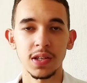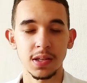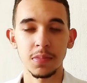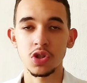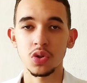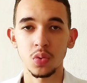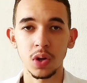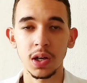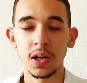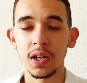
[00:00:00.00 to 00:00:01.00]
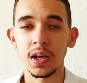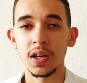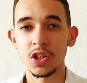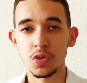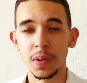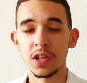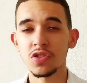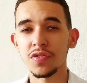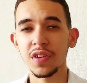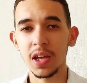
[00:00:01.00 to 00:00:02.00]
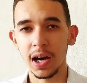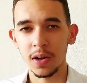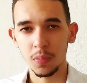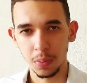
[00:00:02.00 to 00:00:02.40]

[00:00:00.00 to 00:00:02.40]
essa mistura e espera esfriar um